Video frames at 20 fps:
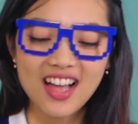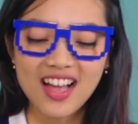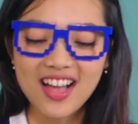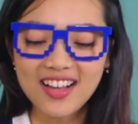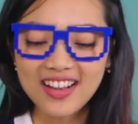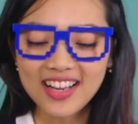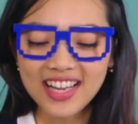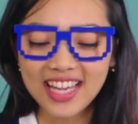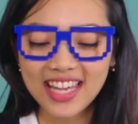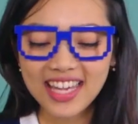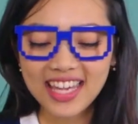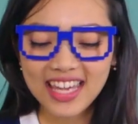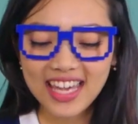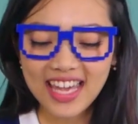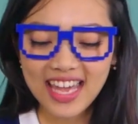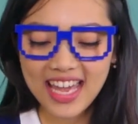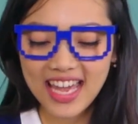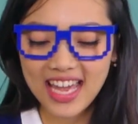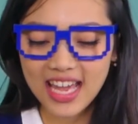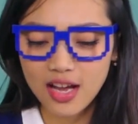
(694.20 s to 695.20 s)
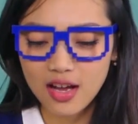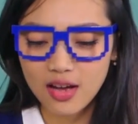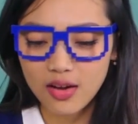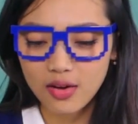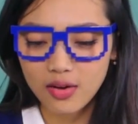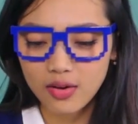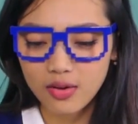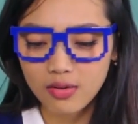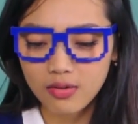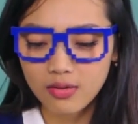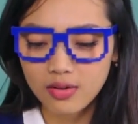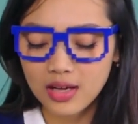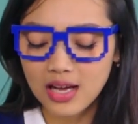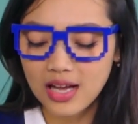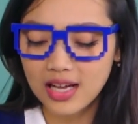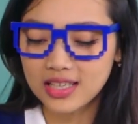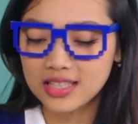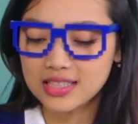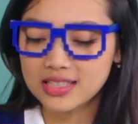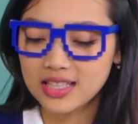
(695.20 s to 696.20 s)
Oke. Wah oh,
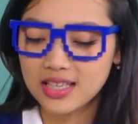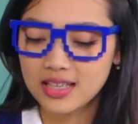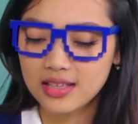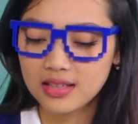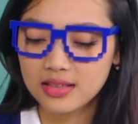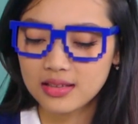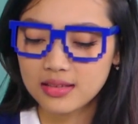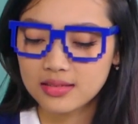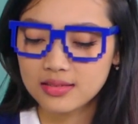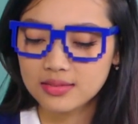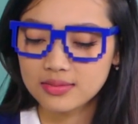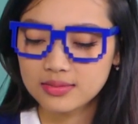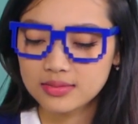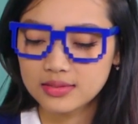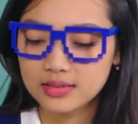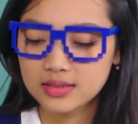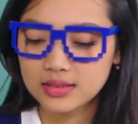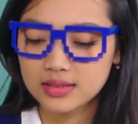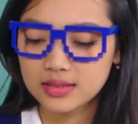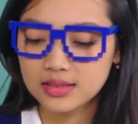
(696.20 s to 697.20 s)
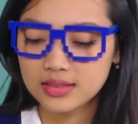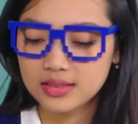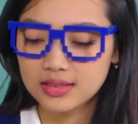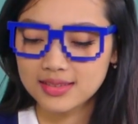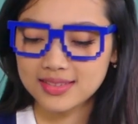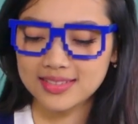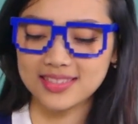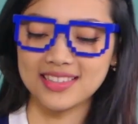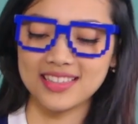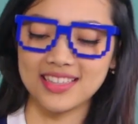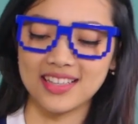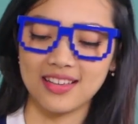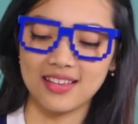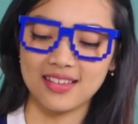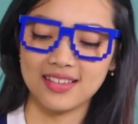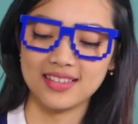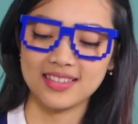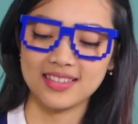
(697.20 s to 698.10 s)
kakinya. Iya.